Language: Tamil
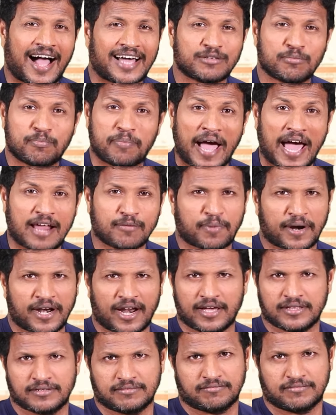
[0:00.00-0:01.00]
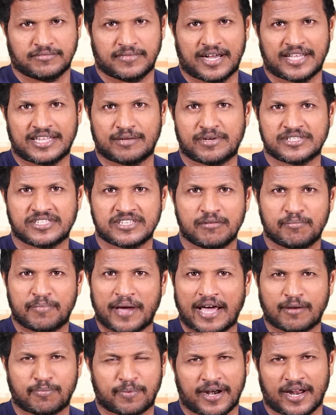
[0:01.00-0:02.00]
அது பேர் பண்ணாது அந்த மசில்
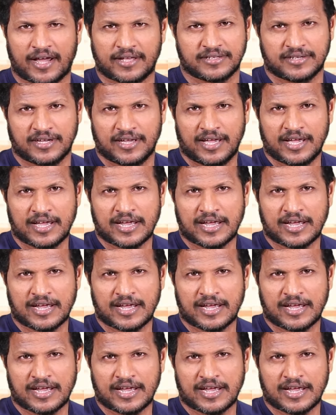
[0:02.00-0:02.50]
பேர் பண்ணாது